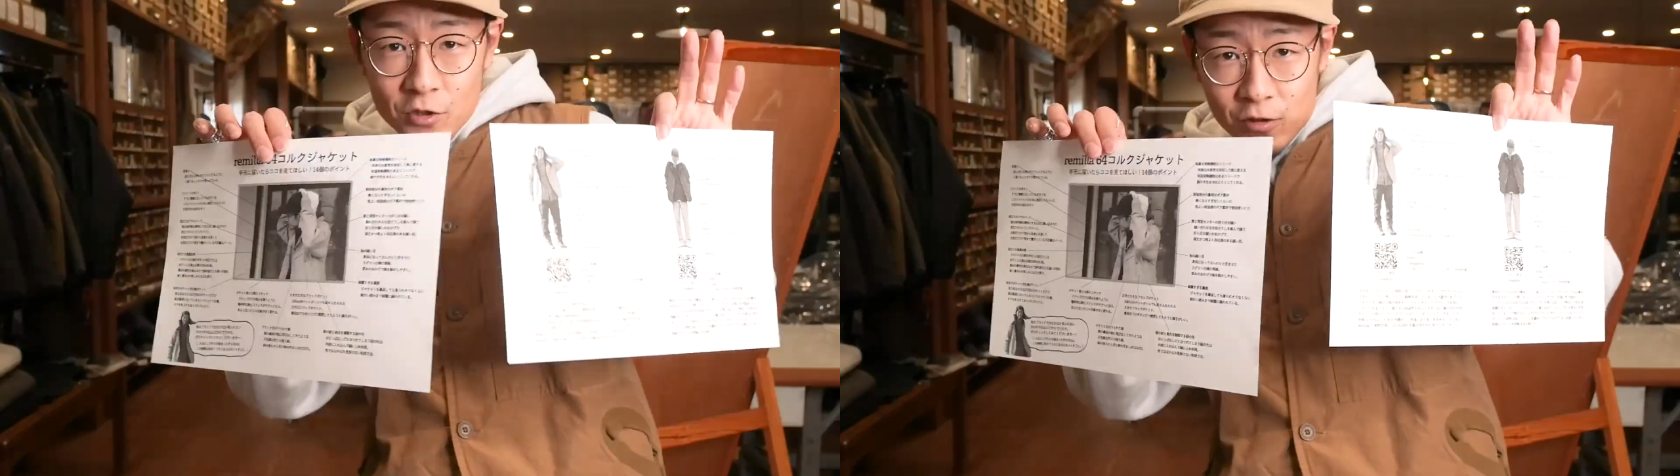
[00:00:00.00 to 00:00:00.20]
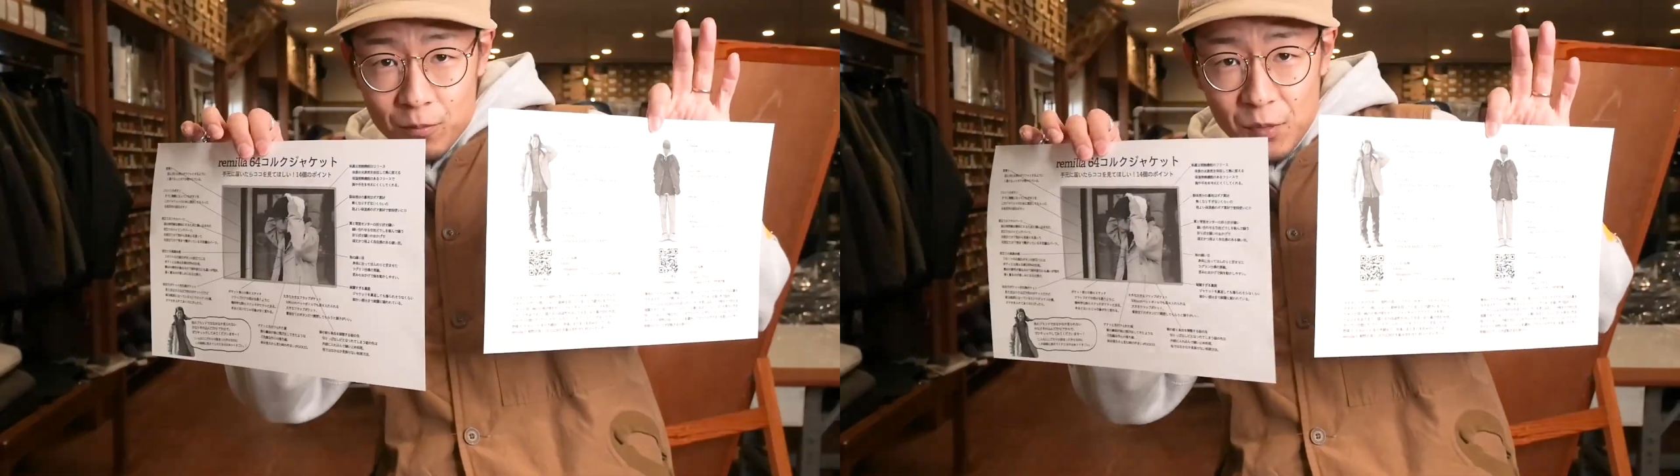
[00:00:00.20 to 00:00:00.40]

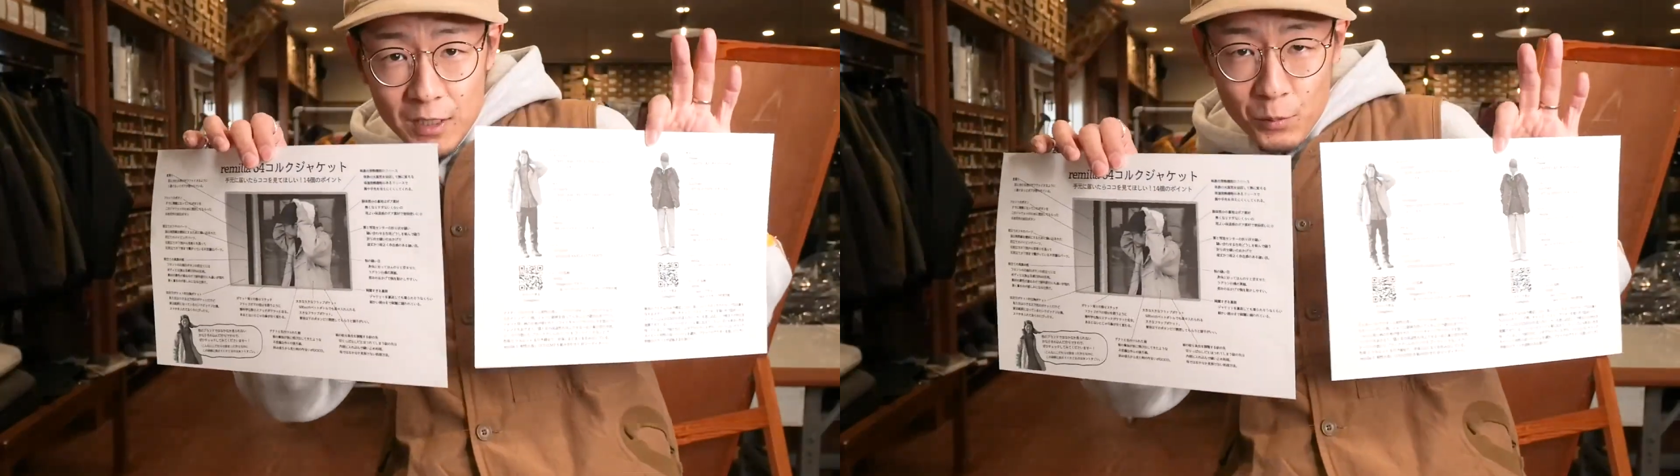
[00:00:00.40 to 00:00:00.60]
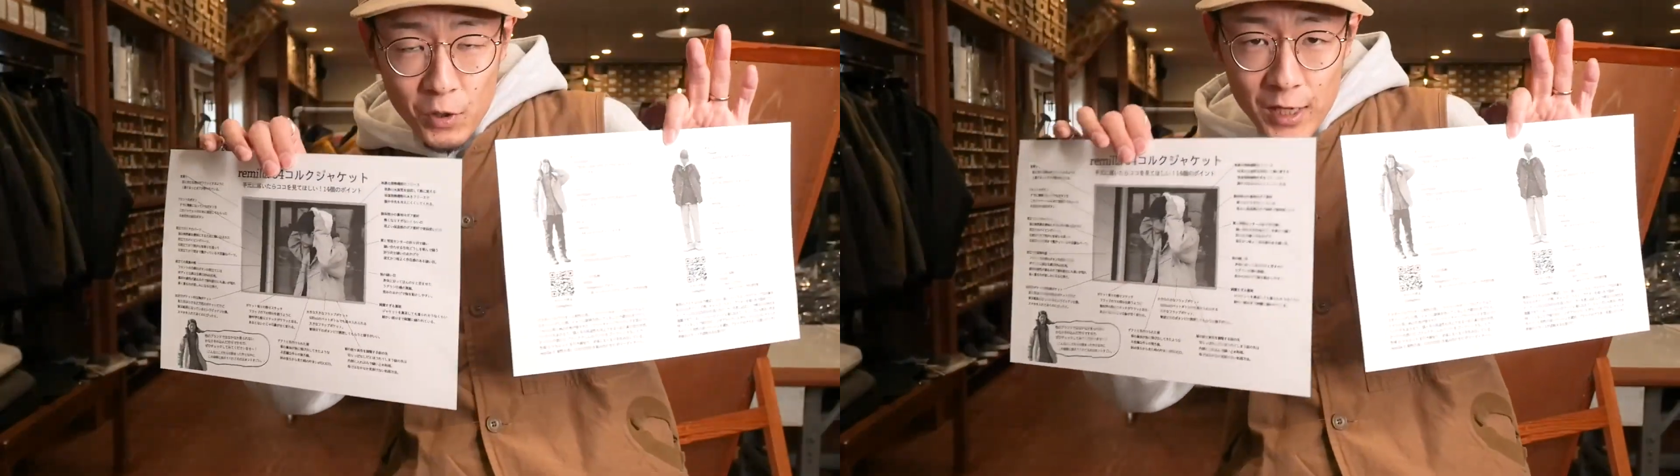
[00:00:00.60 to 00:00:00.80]
ちょっと
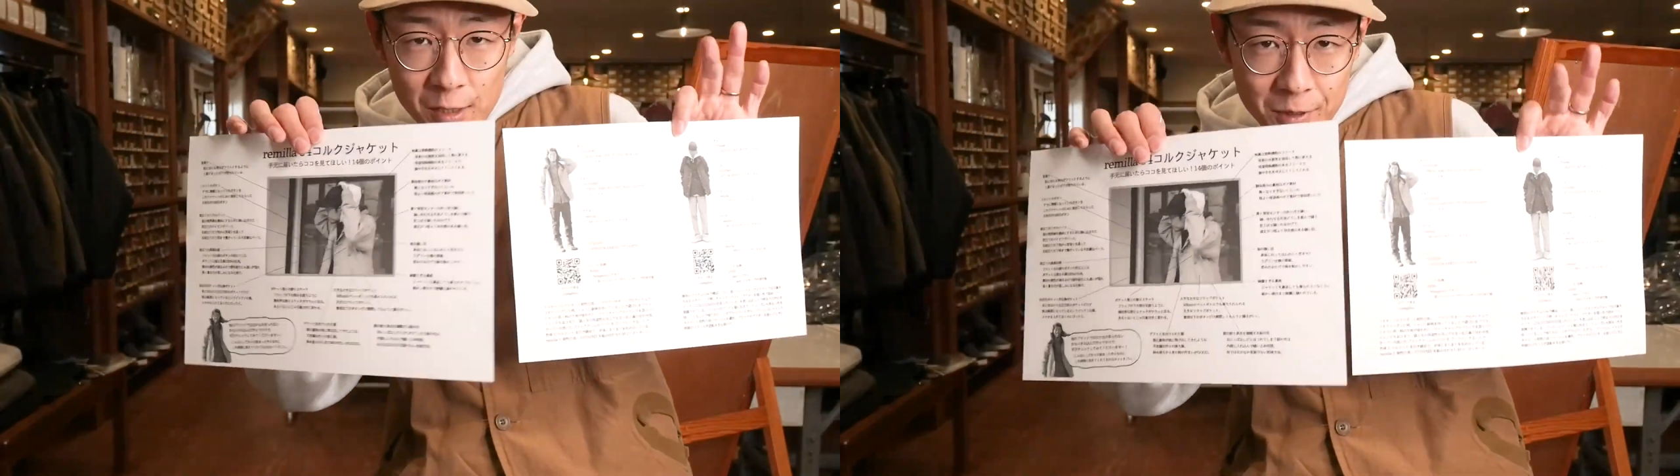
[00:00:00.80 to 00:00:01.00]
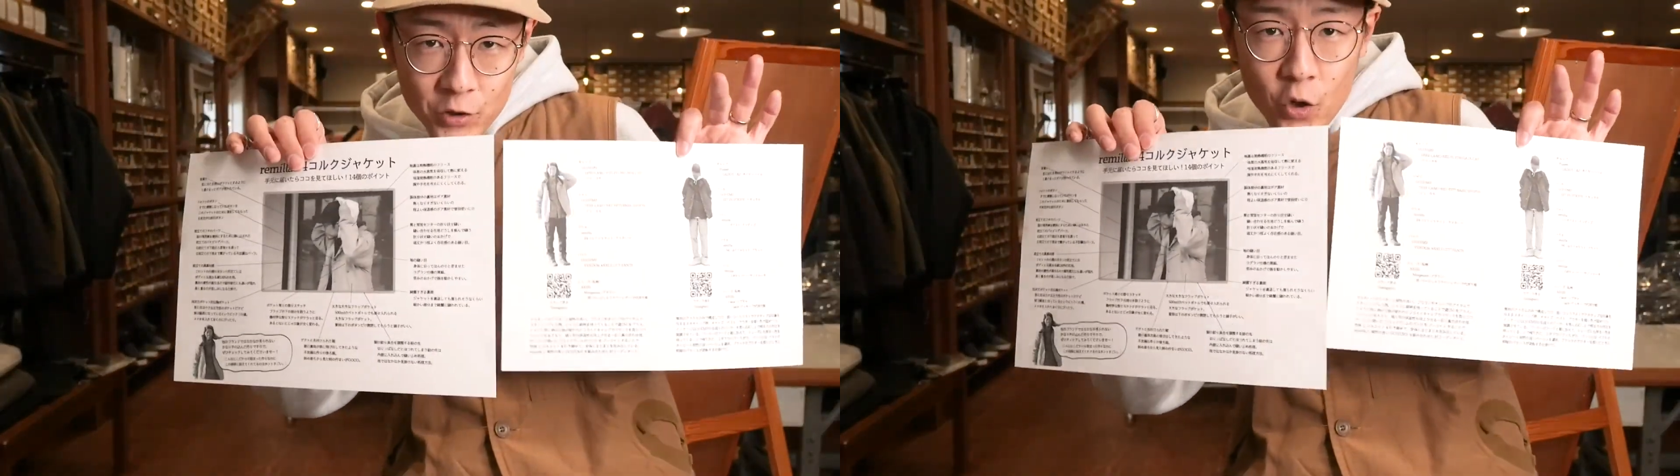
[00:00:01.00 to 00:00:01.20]
見てもらえ
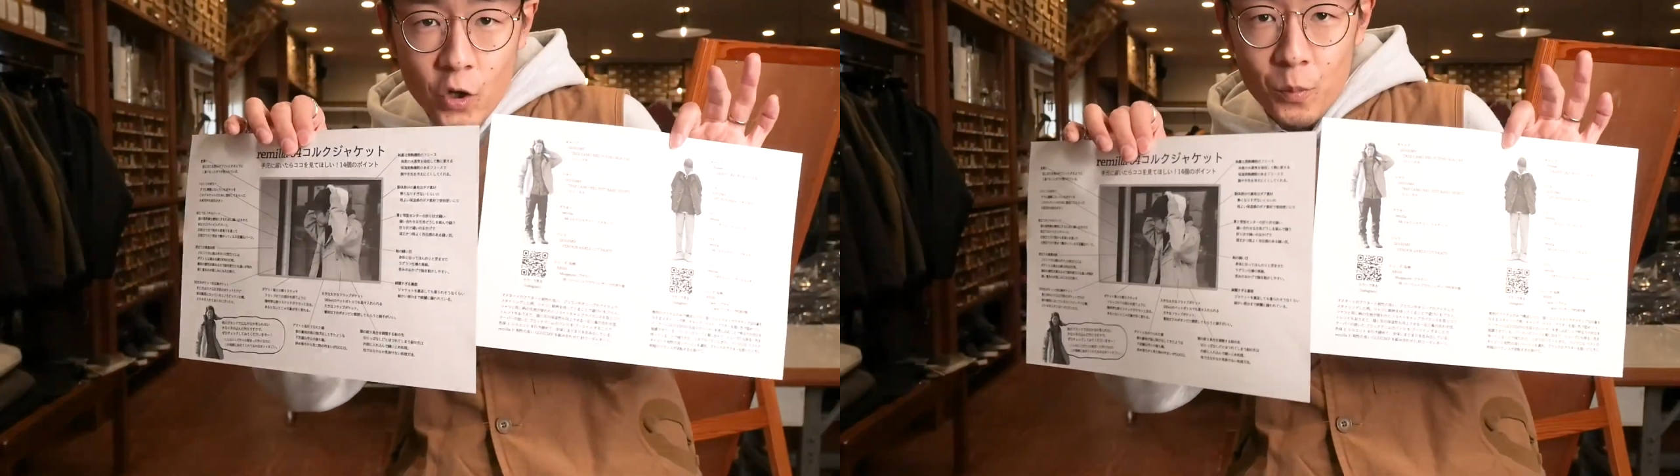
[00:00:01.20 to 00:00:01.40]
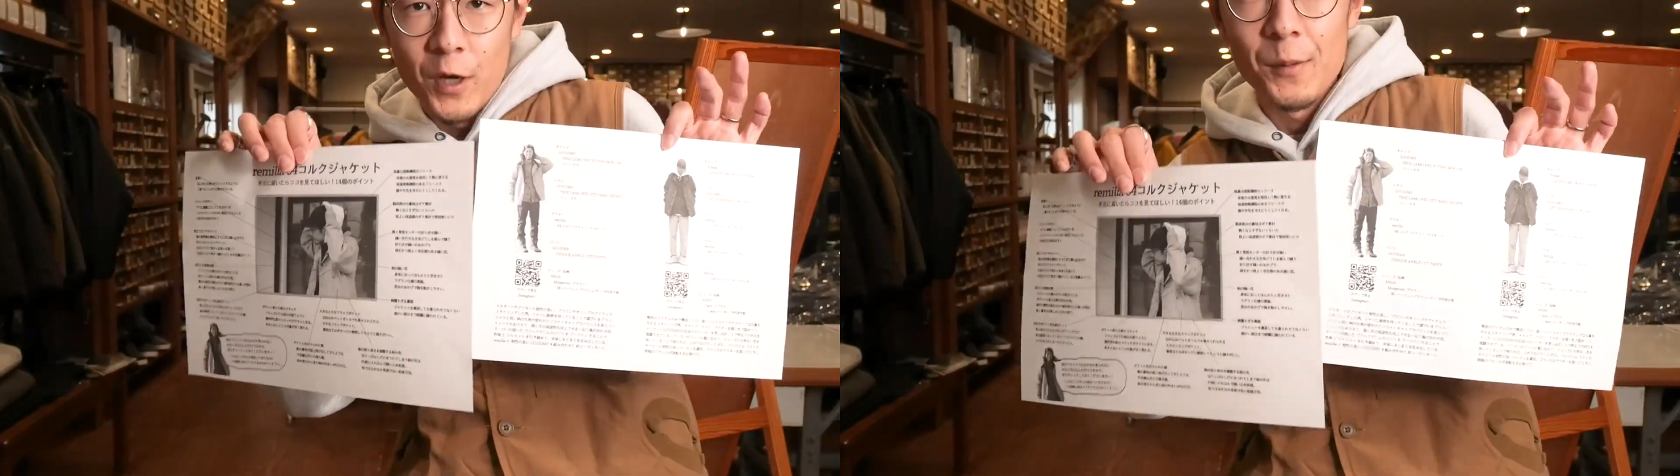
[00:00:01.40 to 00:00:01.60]
ればと
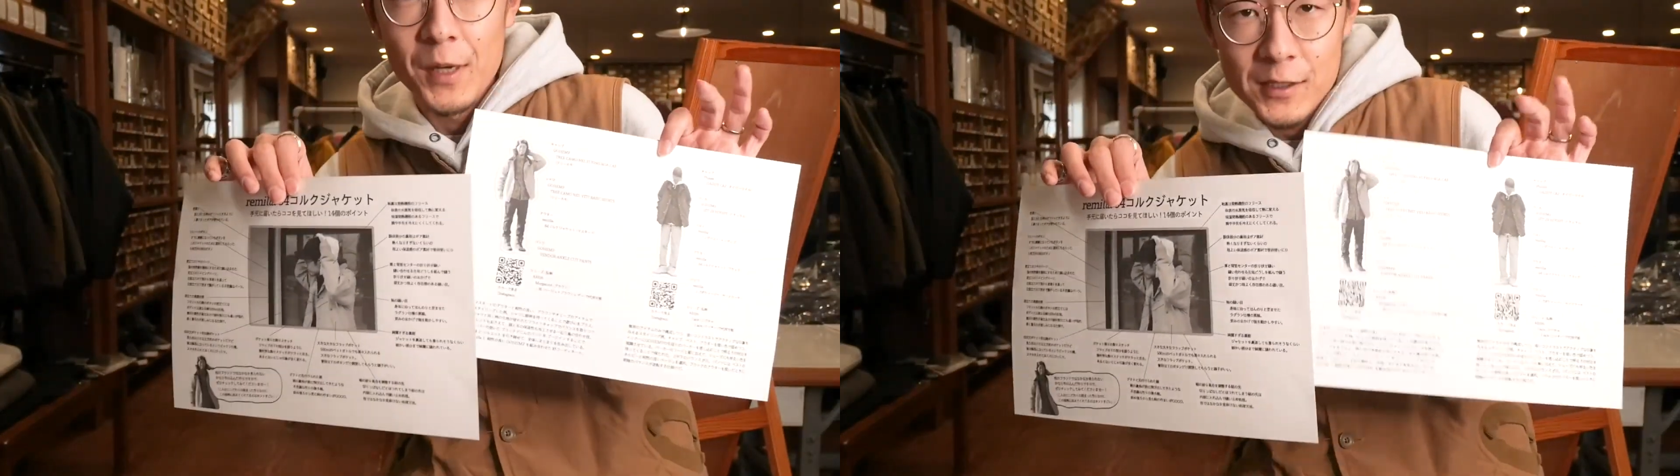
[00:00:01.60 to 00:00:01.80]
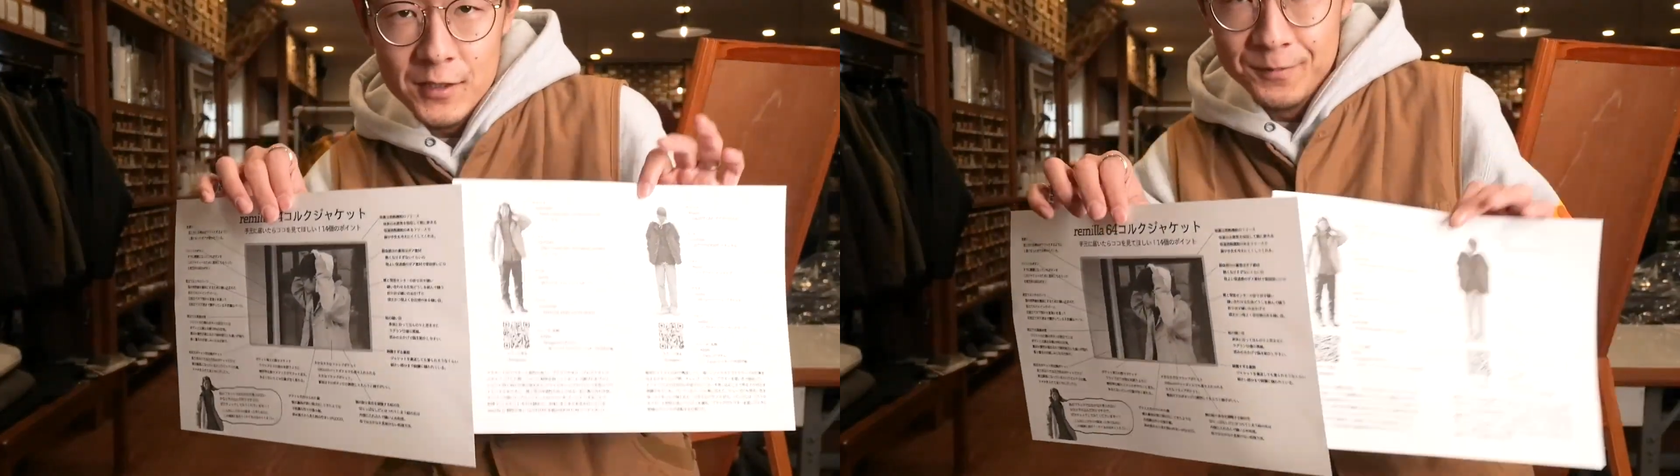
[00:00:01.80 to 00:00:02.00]
思い
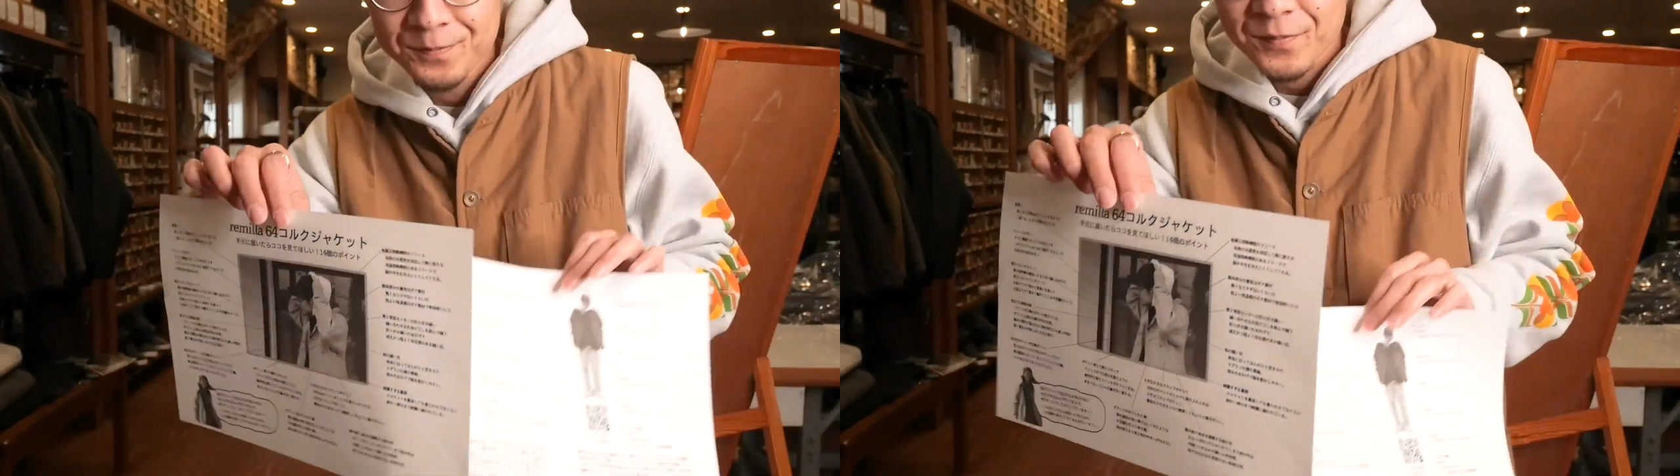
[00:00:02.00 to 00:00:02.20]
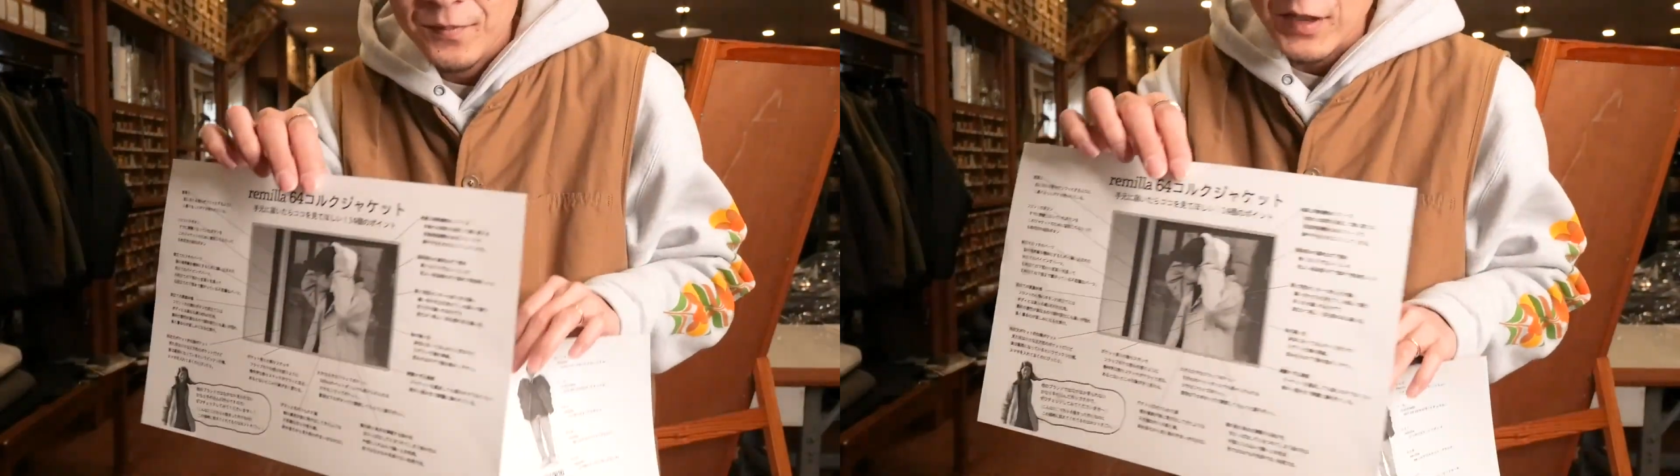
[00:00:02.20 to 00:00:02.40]
ます
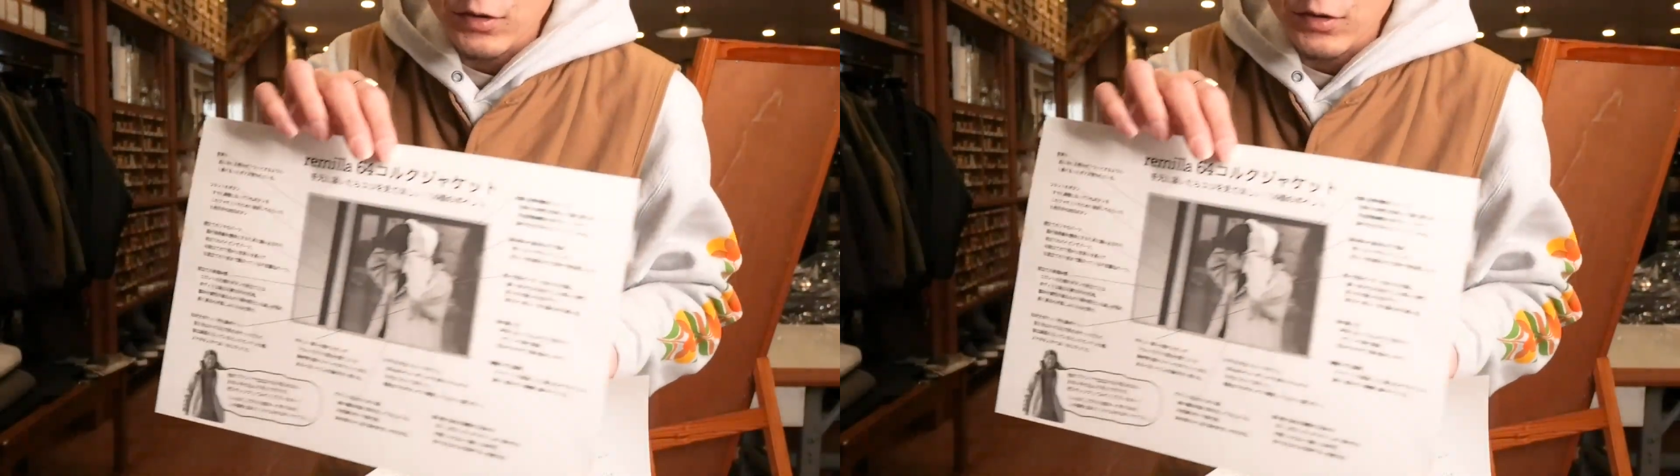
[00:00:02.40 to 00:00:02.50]
で